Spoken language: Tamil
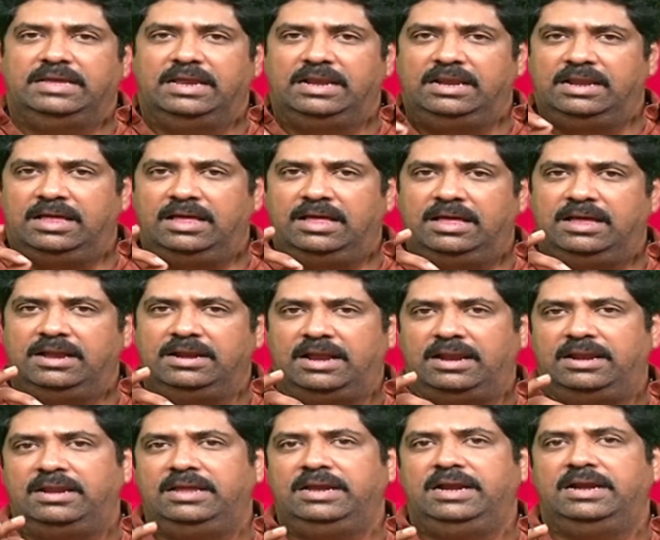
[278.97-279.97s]
எல்லா
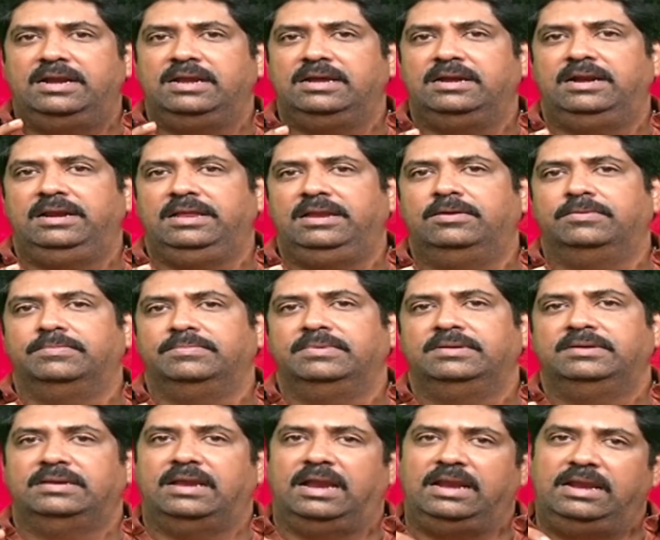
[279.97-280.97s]
நல்ல எண்ணங்களையும்
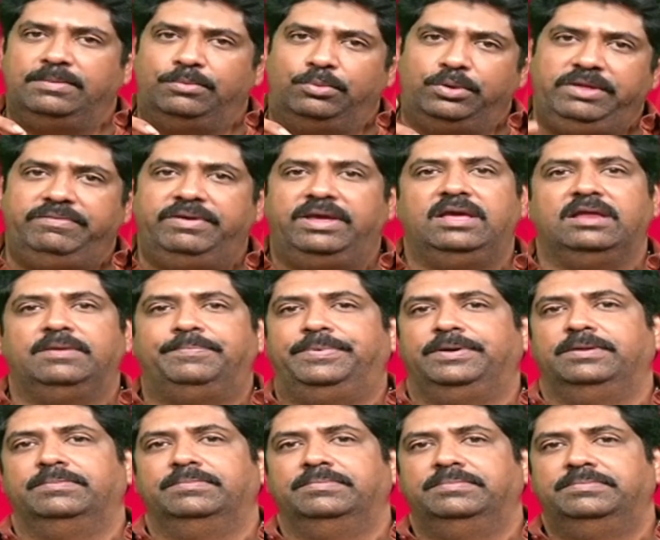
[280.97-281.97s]
நல்ல முடிவே
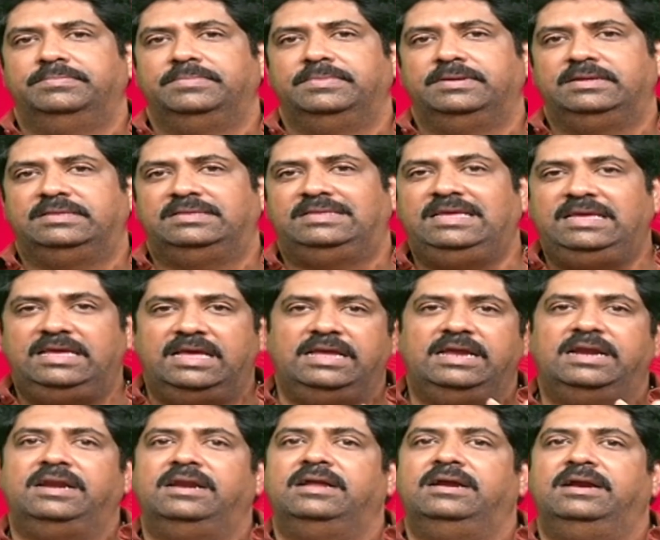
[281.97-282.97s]
ஏற்படும் தீய
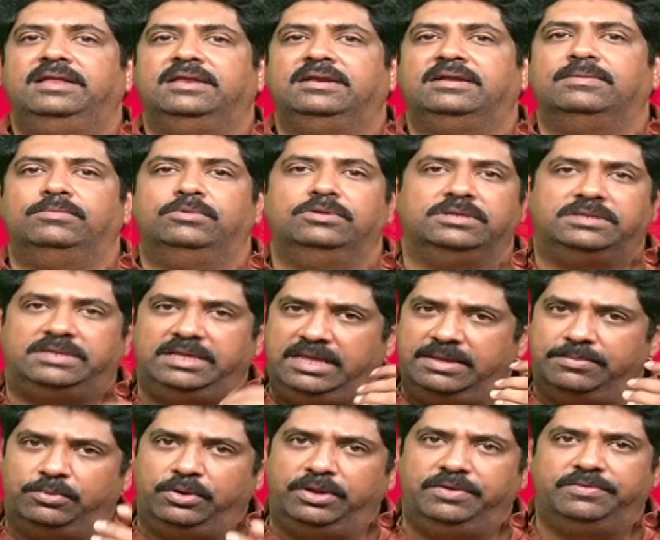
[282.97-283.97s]
எண்ணங்கள் இருக்கும்போது
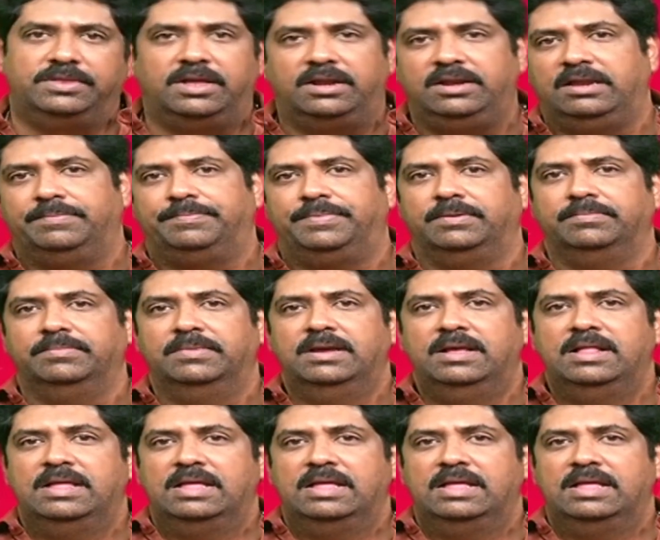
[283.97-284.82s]
தீய முடிவு தான் ஏற்படும்